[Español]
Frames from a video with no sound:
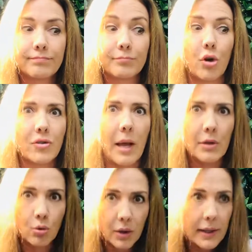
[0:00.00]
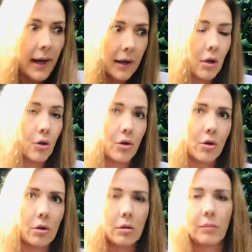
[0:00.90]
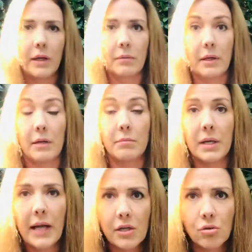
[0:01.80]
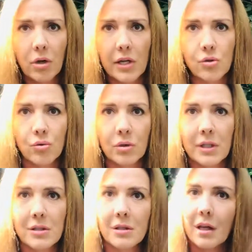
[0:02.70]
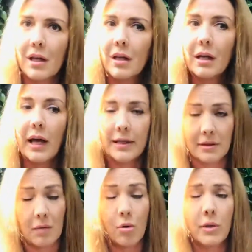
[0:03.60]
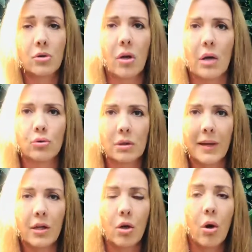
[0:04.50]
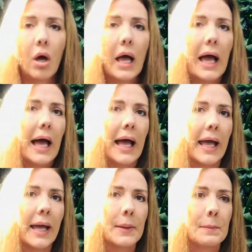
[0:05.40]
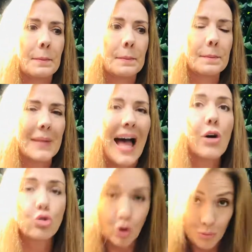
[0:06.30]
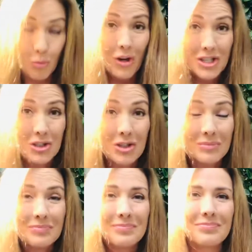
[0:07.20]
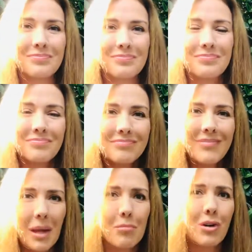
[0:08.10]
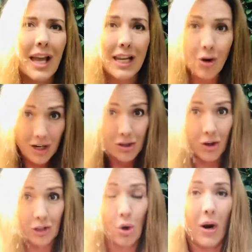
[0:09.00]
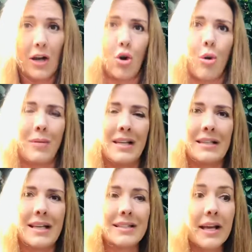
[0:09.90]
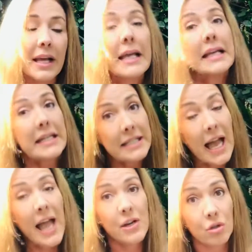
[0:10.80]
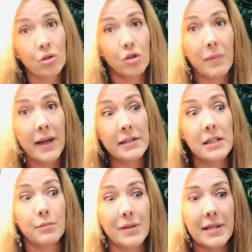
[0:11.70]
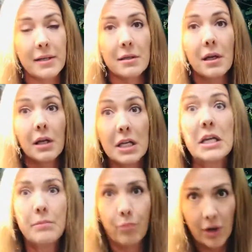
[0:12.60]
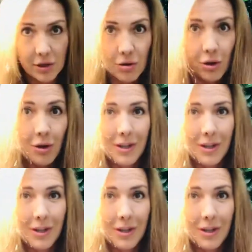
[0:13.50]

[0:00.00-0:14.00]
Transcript: por sabiduría, creo yo, en, mi caso, que es un, este, hasta el momento, cautiverio em, autoimpuesto, porque creo que es lo que toca y lo conveniente hacer, y ya en otros países, pues es impuesto,